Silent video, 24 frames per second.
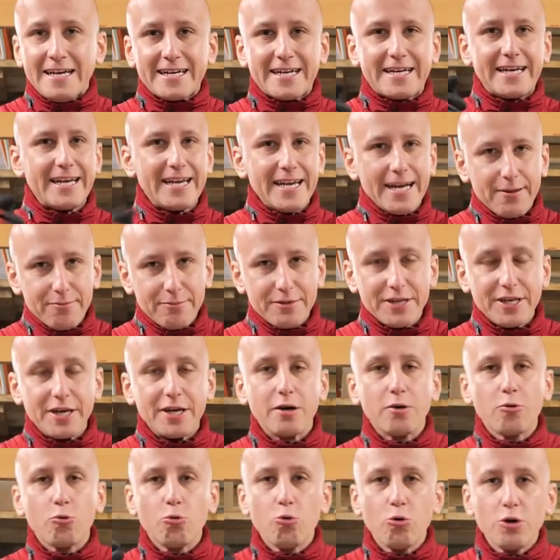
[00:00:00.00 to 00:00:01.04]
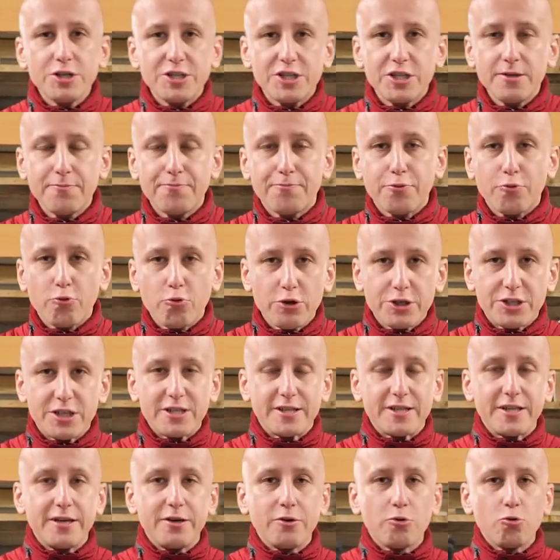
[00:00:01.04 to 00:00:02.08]
Кремний очень
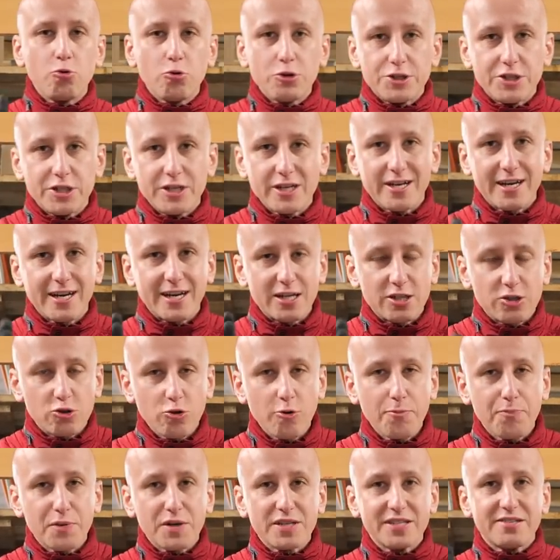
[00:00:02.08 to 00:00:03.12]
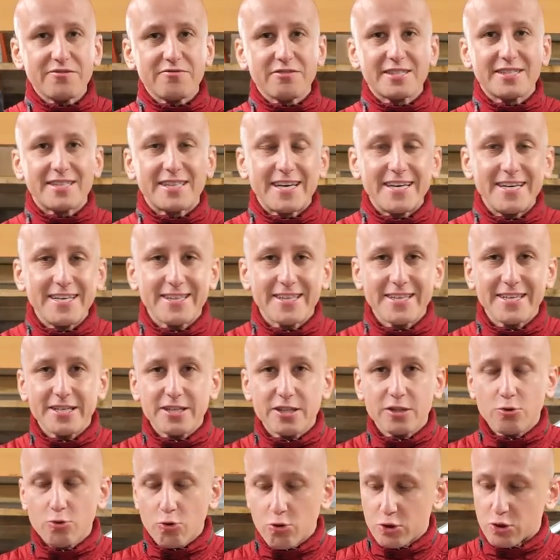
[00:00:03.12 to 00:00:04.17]
прочен и очень хорошо противостоит
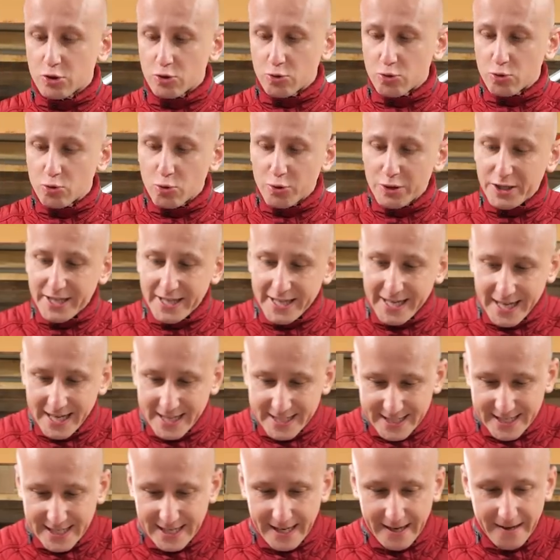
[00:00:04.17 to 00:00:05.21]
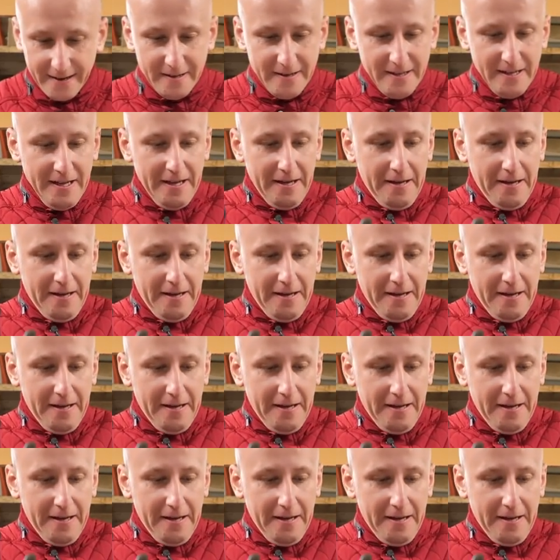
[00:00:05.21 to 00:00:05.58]
износу. Но если